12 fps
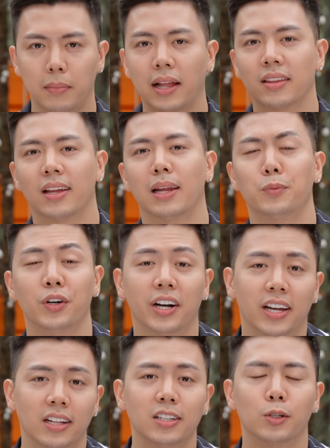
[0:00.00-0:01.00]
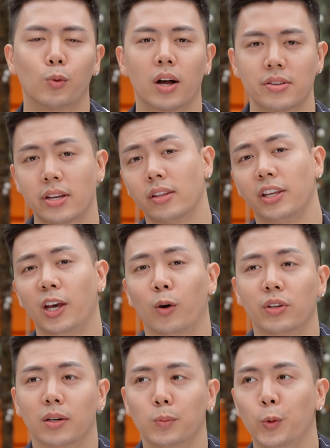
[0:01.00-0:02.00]
Bản thân là một người đã thử qua rất nhiều
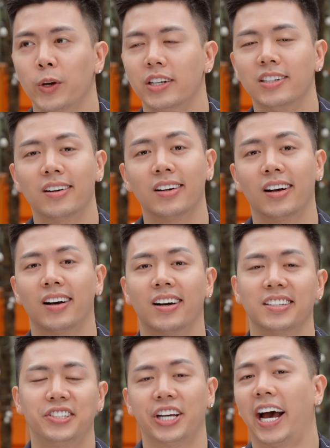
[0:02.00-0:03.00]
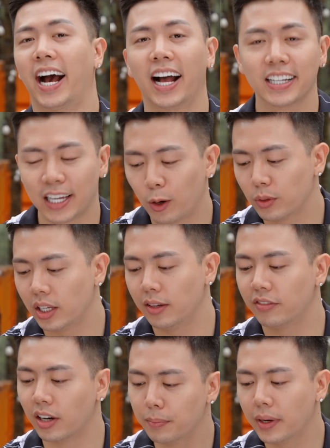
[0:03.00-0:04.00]
những mùi hương ờ, trà khác nhau thì
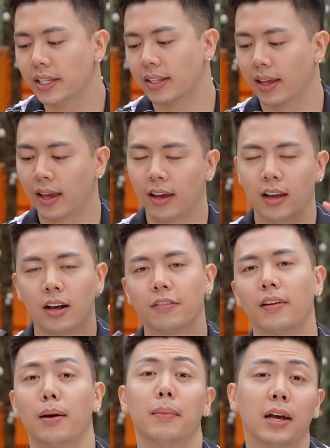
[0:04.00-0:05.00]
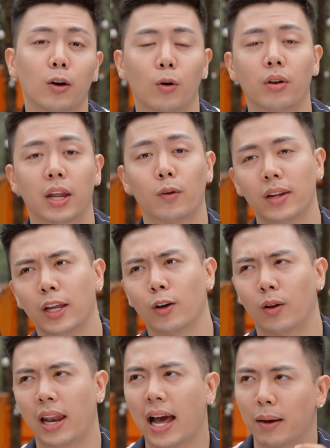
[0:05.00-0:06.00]
với mình Flamenco Neroli
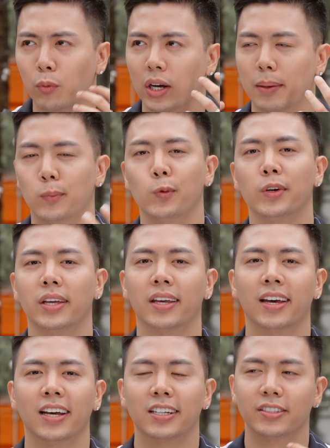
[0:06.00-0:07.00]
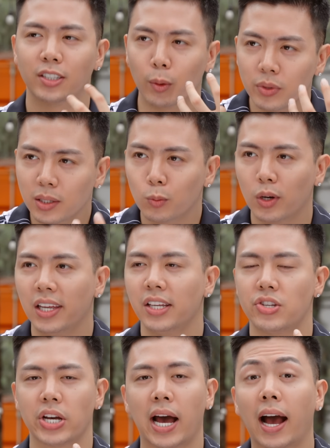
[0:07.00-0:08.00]
nó là một cái mùi giống như một ly
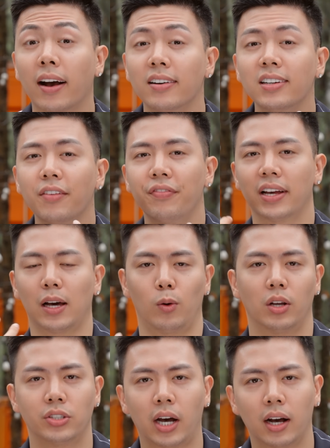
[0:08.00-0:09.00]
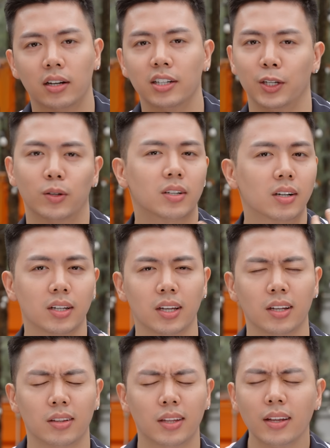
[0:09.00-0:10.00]
trà ướp với cả hoa trắng gửi nó cực
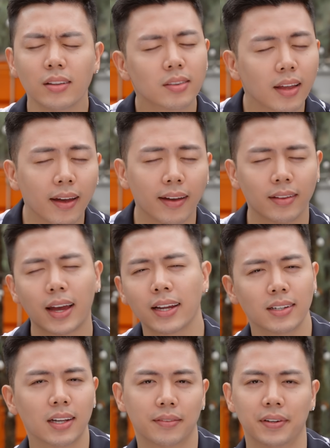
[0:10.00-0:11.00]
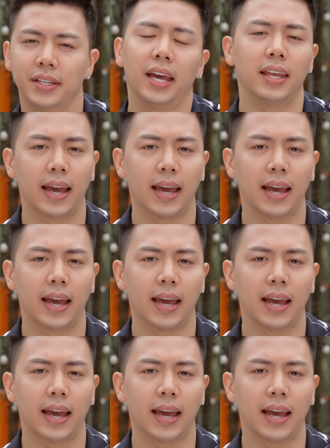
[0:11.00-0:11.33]
kỳ tinh tế, thanh lịch và nhẹ